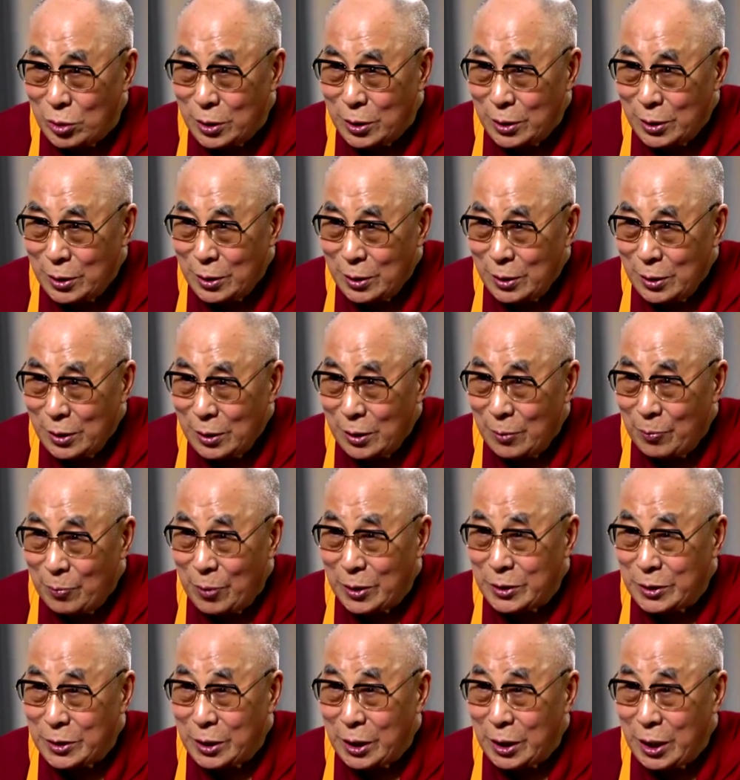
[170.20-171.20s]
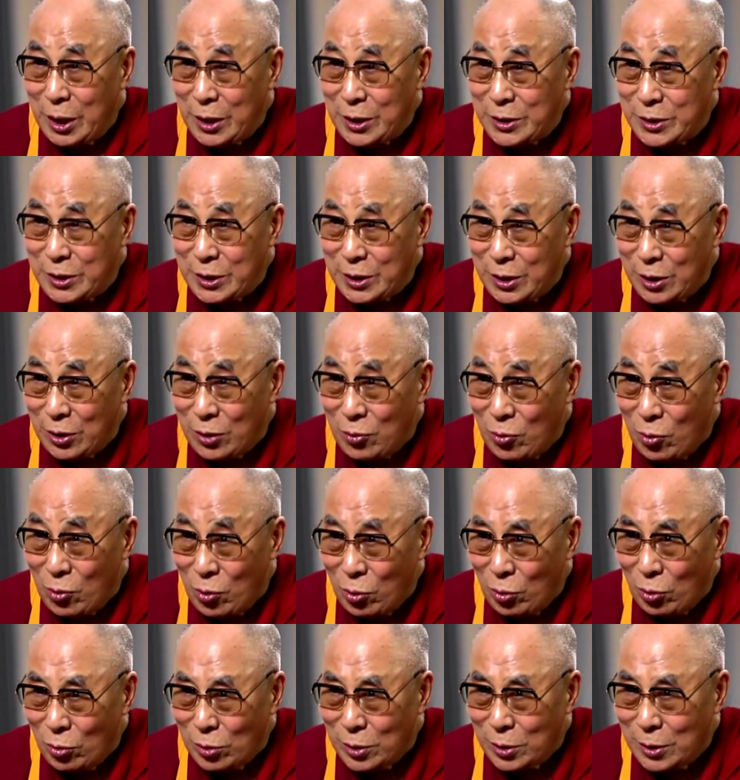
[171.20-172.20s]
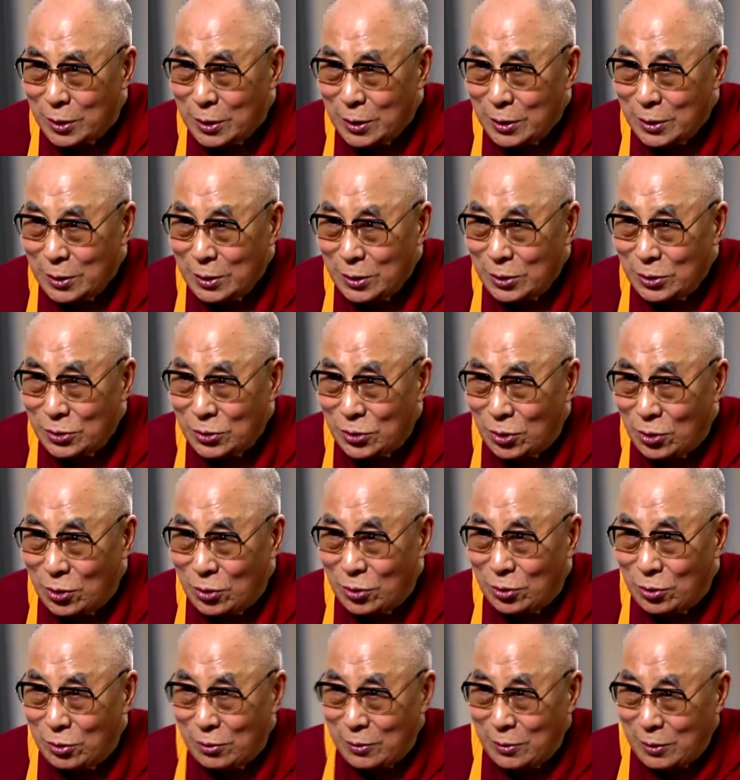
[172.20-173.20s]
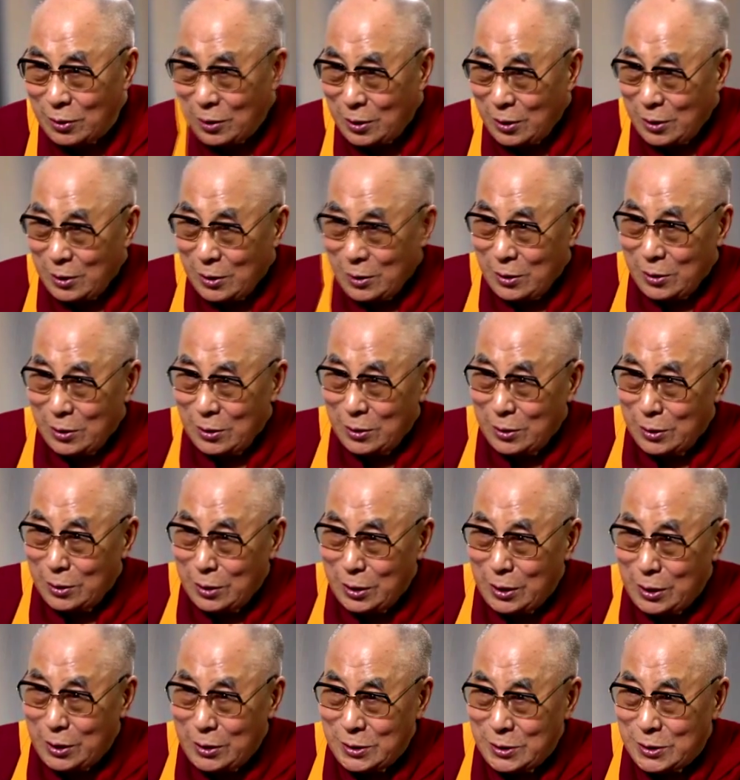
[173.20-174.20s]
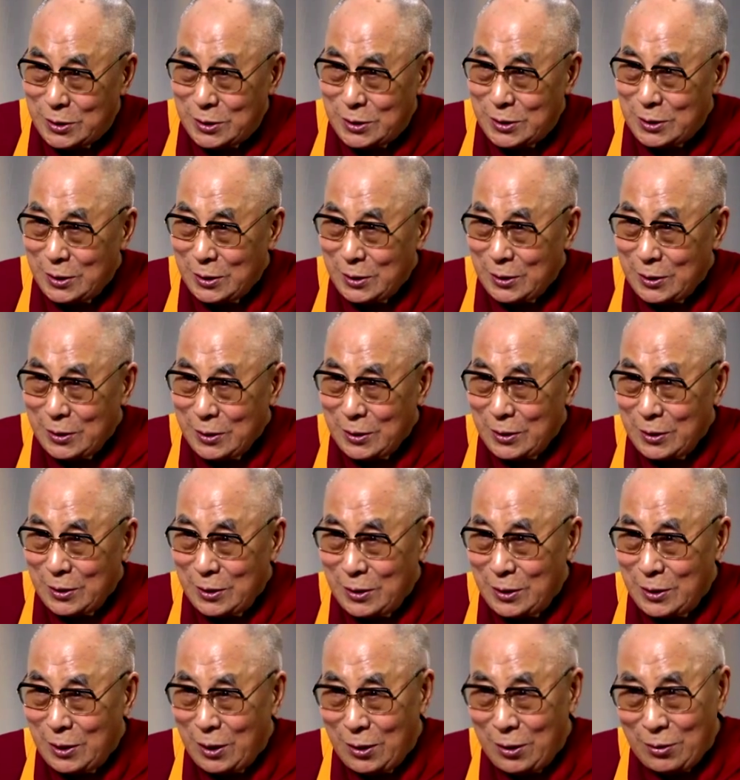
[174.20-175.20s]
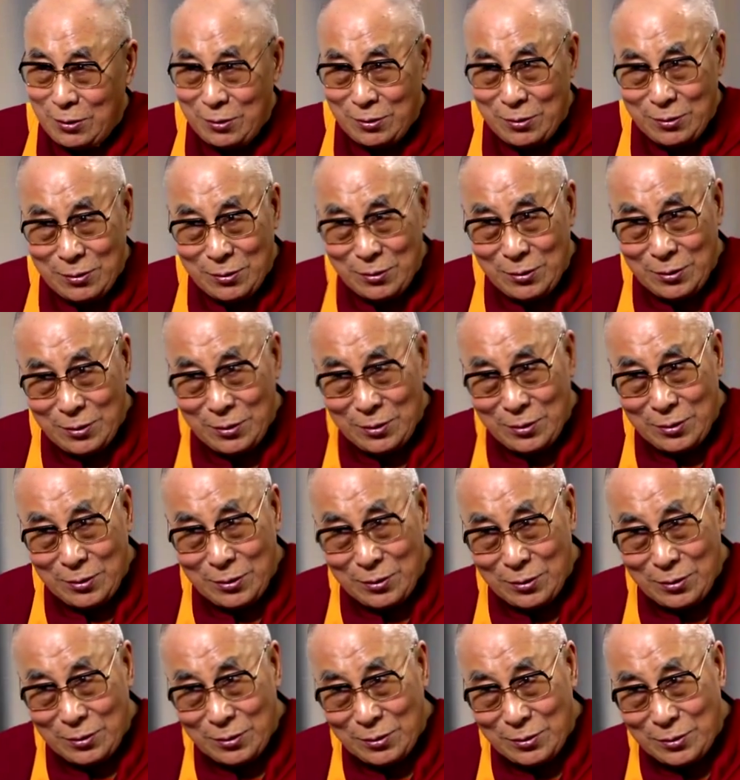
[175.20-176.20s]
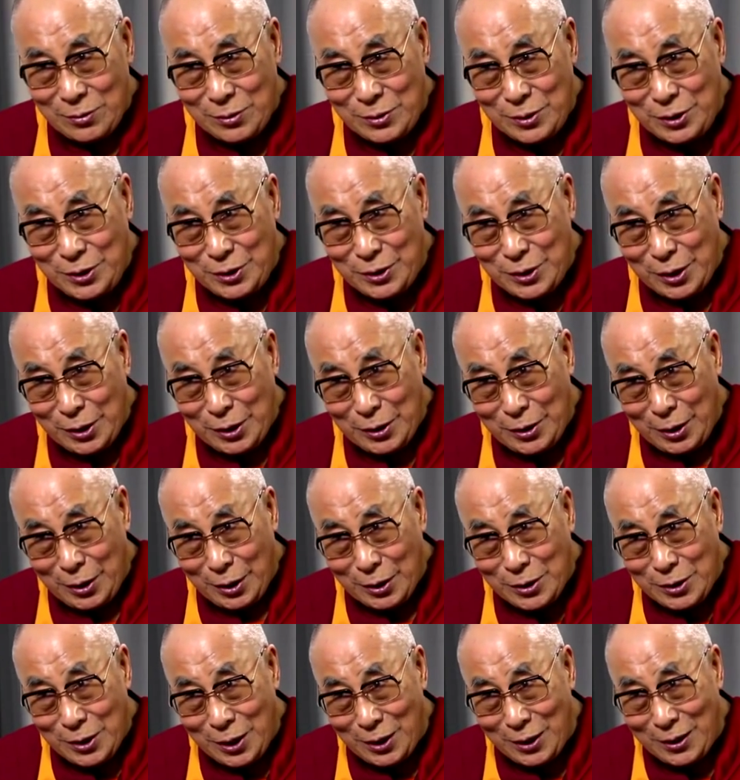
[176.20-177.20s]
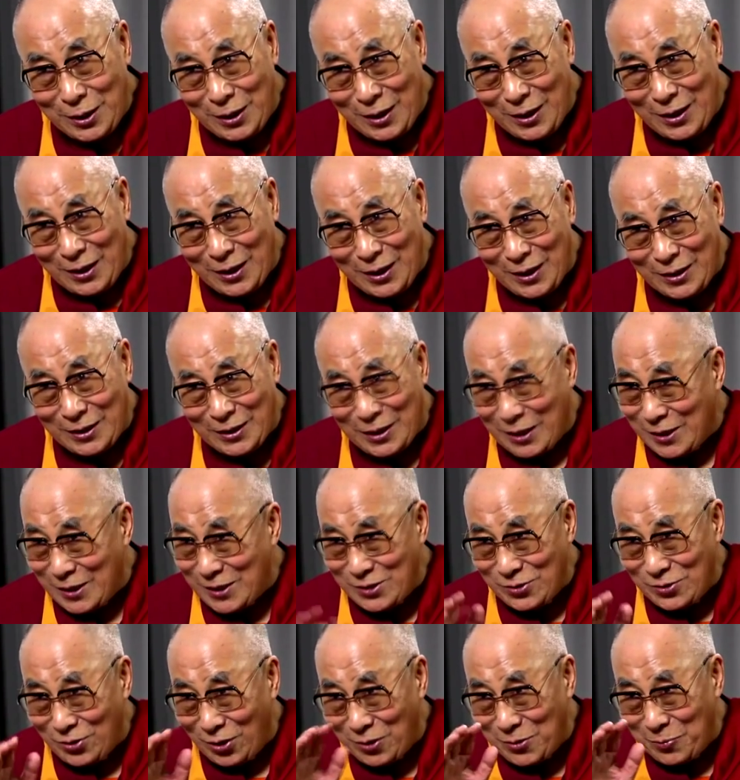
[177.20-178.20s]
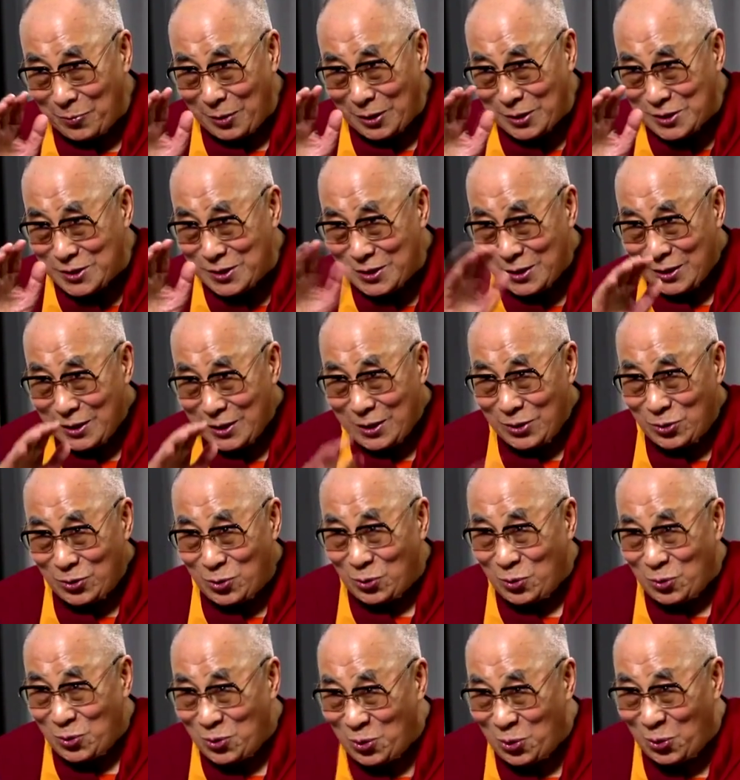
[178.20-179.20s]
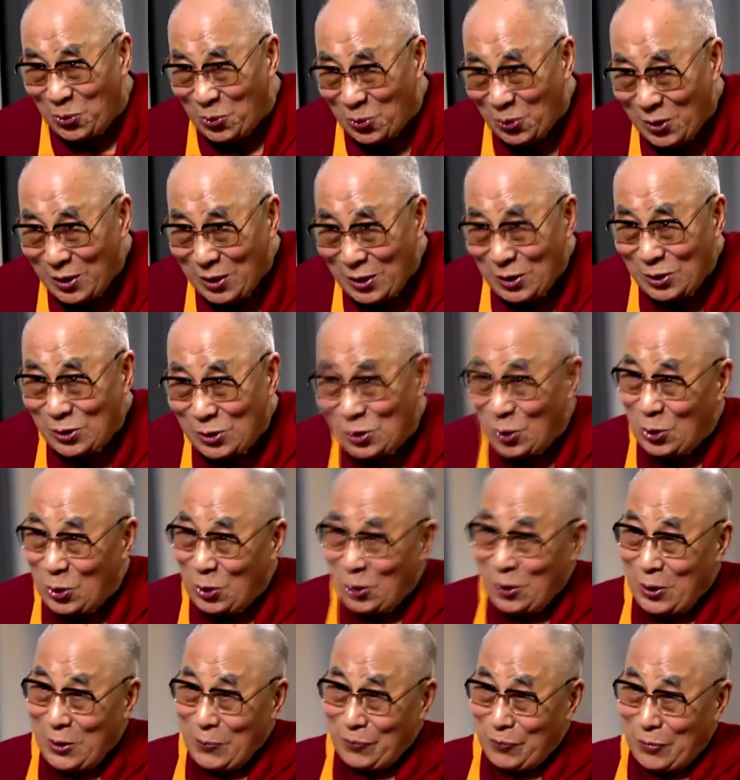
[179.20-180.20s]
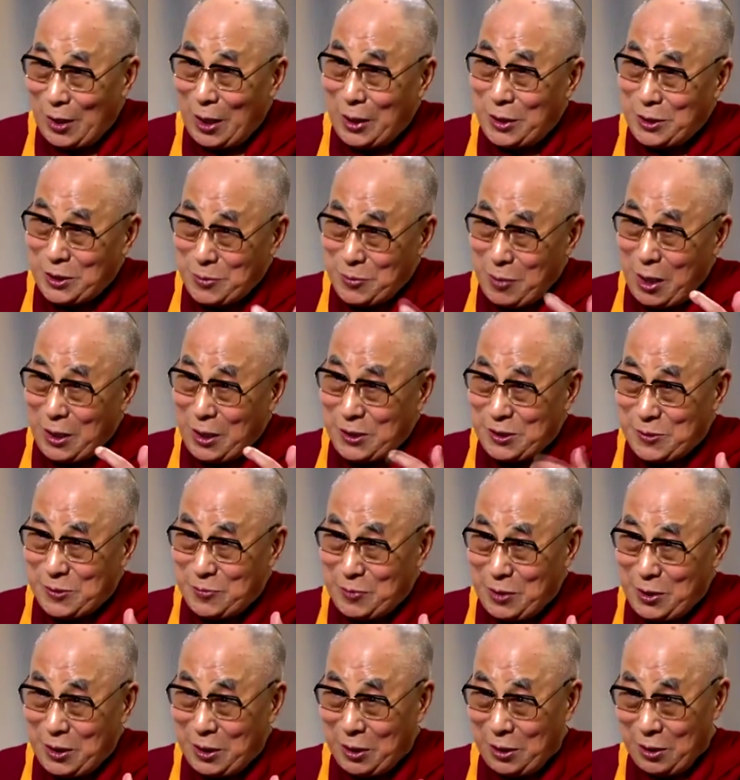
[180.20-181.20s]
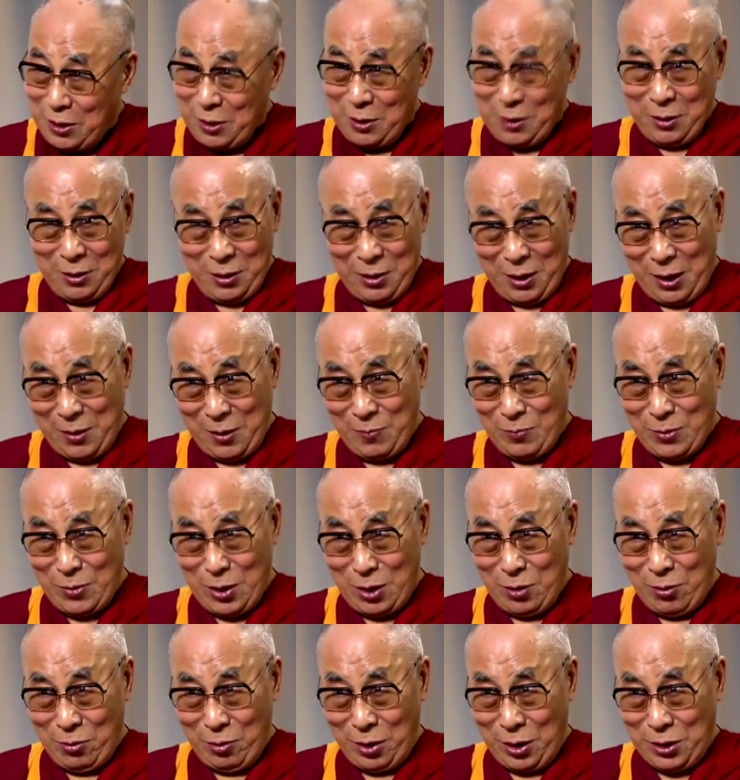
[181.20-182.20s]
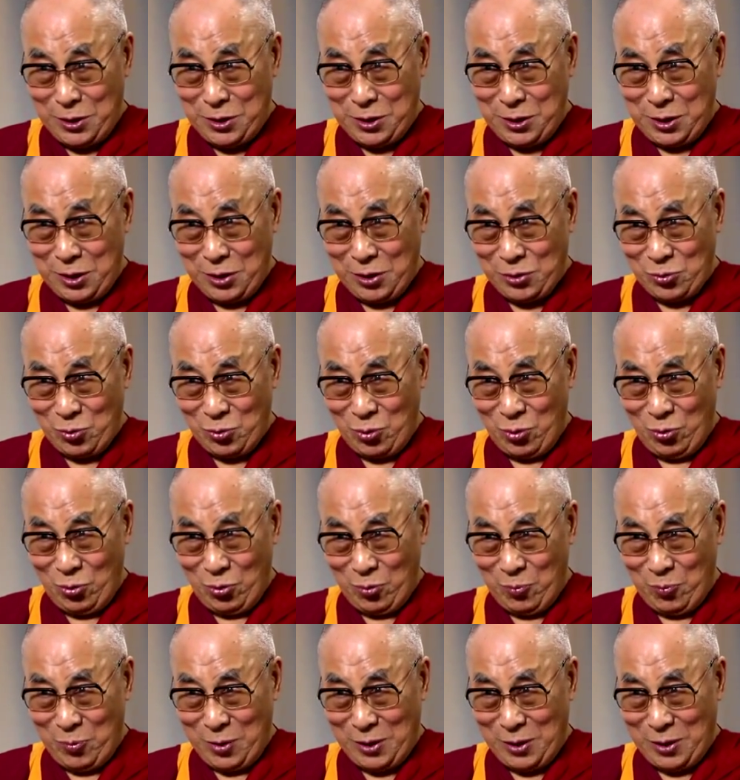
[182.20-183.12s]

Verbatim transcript: «Вам уже не 18, а 80. Так что колени у вас уже не те. Ничего не поделаешь». И это напоминание мне о том, что теперь мне